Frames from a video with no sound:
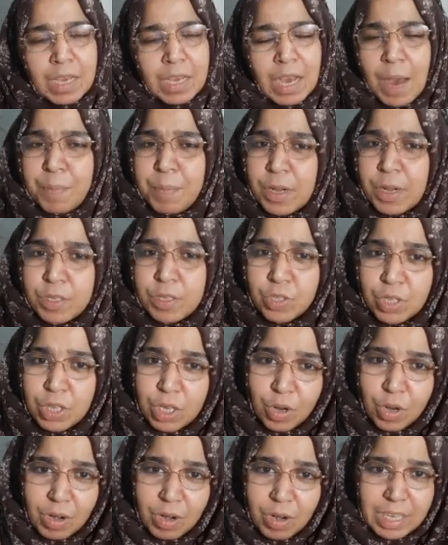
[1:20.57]
আপনার যদি
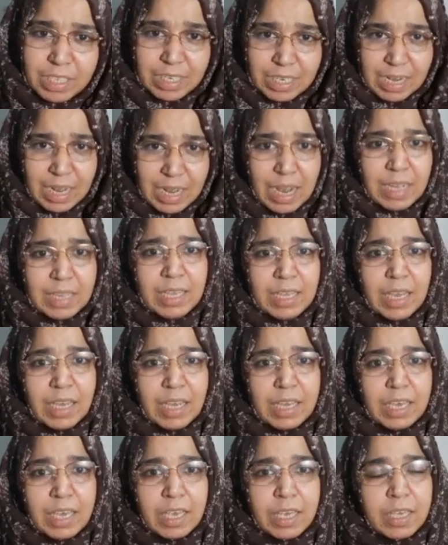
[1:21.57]
নলেজ না
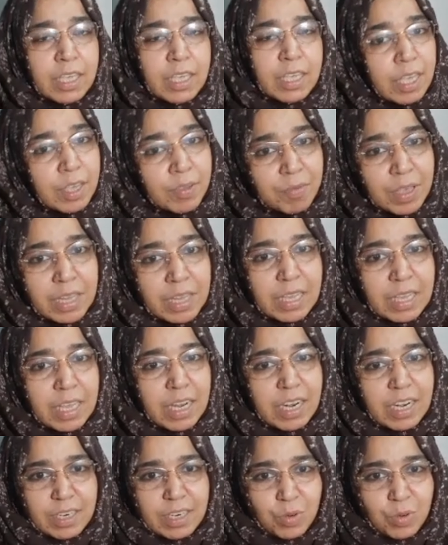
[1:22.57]
থাকে ইভেন দেন
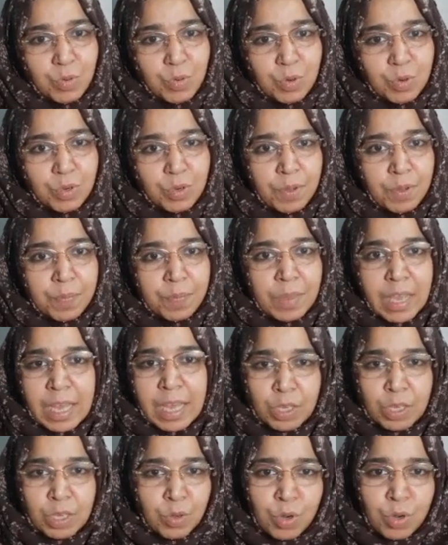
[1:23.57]
এটা গুড
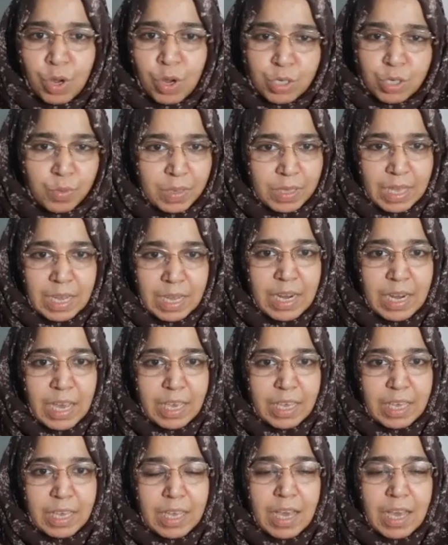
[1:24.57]
এতে কোনো অসুবিধা নাই
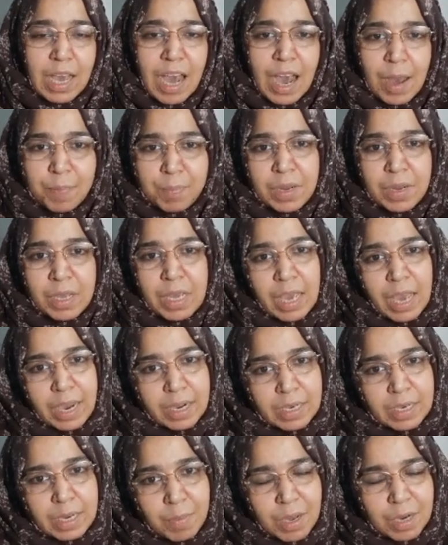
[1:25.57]
আপনি
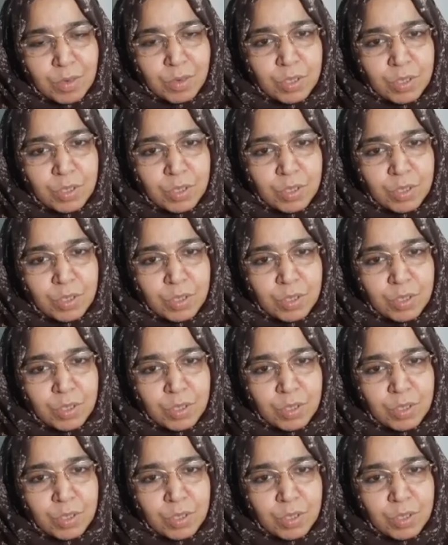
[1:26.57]
একটা মানুষ